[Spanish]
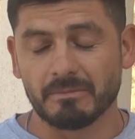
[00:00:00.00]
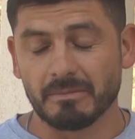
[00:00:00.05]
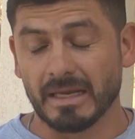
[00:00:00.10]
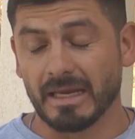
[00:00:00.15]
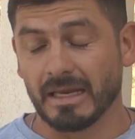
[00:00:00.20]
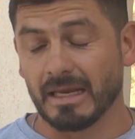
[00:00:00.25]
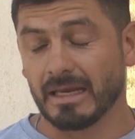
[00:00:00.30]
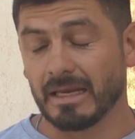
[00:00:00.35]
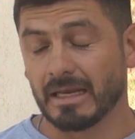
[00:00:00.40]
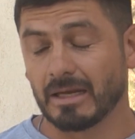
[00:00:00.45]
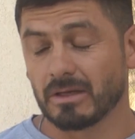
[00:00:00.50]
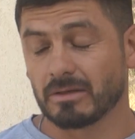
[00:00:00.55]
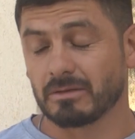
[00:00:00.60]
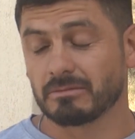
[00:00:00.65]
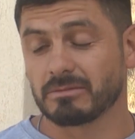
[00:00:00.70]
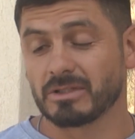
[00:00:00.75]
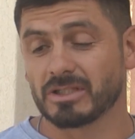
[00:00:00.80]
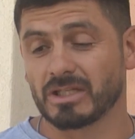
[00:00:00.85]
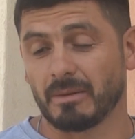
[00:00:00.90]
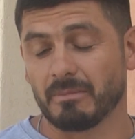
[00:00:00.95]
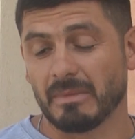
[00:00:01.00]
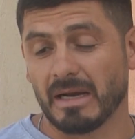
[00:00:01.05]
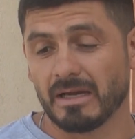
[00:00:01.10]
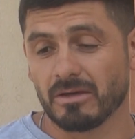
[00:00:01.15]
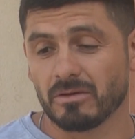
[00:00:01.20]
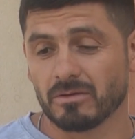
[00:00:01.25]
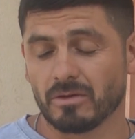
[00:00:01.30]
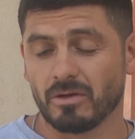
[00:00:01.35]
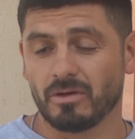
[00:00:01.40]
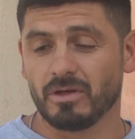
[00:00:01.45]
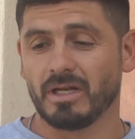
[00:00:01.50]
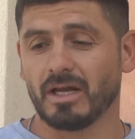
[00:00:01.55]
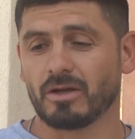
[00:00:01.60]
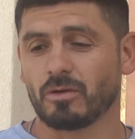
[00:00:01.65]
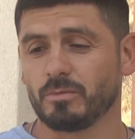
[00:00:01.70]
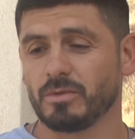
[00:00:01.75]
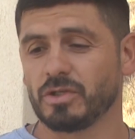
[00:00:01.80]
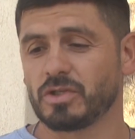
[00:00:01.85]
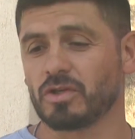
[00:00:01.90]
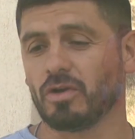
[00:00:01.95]
me llamaron lo de la
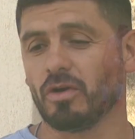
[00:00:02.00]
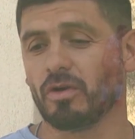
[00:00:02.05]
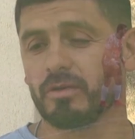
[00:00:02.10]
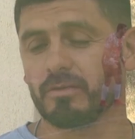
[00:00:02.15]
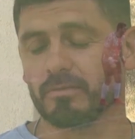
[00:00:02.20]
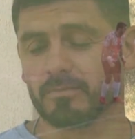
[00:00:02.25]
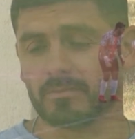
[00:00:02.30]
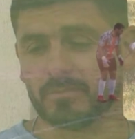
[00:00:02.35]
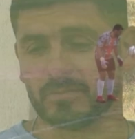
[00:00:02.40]
comisión,